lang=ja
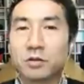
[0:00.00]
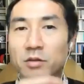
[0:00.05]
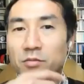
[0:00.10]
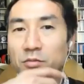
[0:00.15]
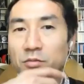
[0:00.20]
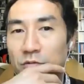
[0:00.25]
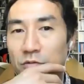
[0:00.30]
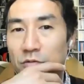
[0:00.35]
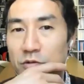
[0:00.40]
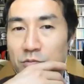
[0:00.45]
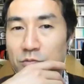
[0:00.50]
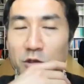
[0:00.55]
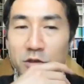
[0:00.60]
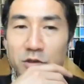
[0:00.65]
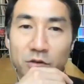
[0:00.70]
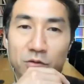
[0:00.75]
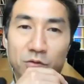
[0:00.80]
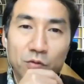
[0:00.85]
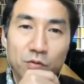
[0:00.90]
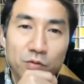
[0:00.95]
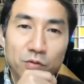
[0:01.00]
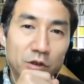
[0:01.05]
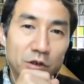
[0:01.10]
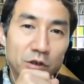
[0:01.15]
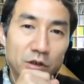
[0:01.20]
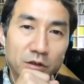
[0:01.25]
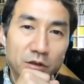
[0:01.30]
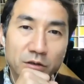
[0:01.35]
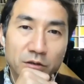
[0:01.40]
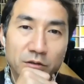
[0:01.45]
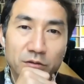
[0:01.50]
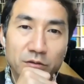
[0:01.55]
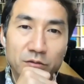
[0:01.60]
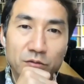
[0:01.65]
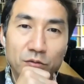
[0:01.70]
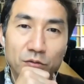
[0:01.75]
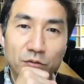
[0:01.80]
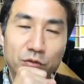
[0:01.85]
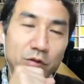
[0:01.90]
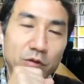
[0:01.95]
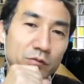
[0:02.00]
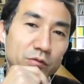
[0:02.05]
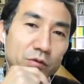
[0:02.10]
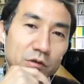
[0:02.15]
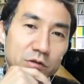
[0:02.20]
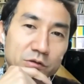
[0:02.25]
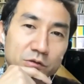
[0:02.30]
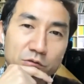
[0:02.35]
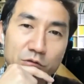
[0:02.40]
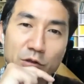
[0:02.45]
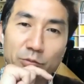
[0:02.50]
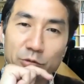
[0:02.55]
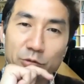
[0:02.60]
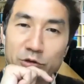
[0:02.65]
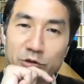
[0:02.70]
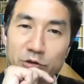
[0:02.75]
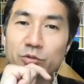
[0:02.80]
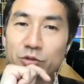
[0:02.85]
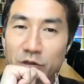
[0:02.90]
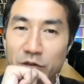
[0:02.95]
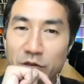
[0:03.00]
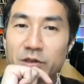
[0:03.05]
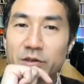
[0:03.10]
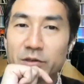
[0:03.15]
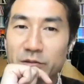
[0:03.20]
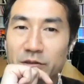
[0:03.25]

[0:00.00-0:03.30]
も吉村さん、コンテナでホテルとか作ってますもんね。